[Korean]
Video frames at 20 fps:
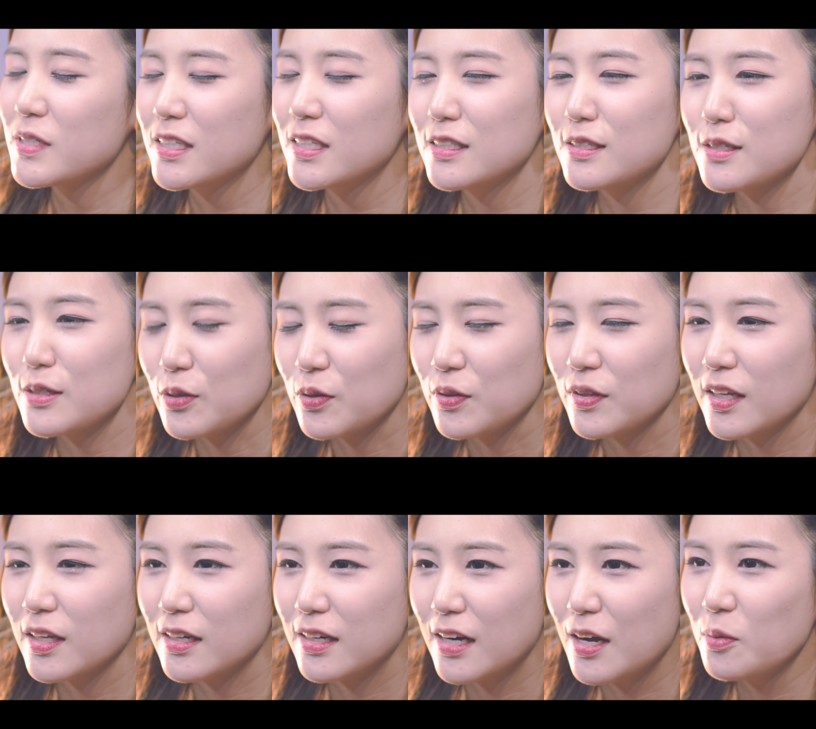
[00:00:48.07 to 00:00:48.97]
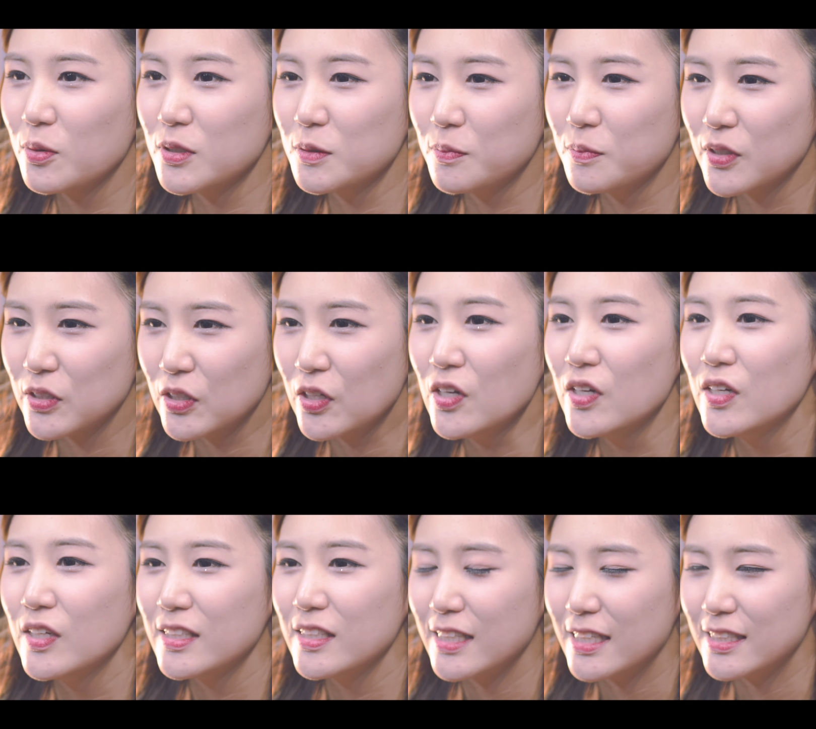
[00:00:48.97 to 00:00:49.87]
메시지를 전달을 하고
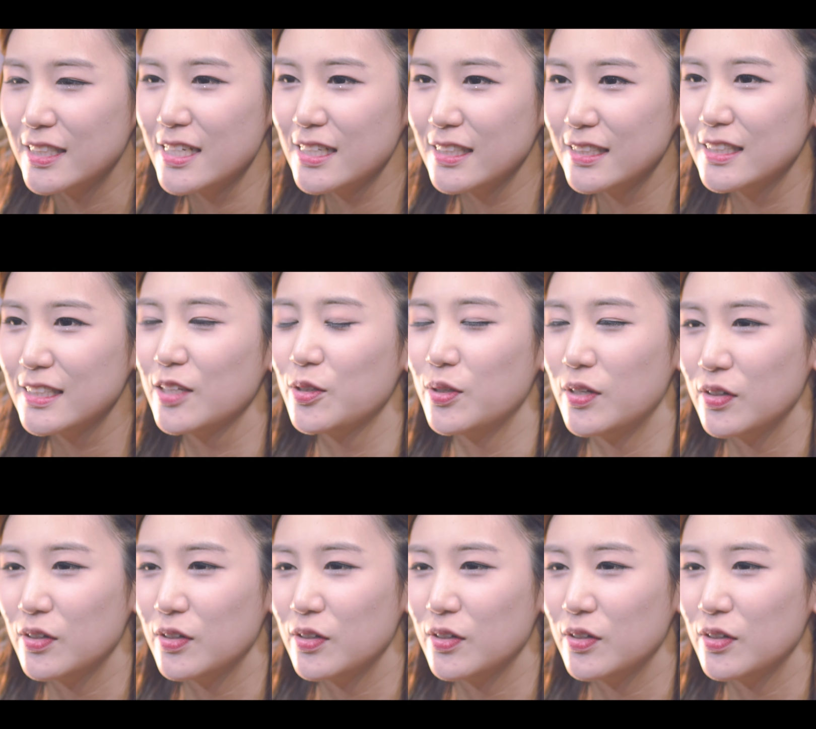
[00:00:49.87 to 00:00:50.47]
싶어서 책을 쓰게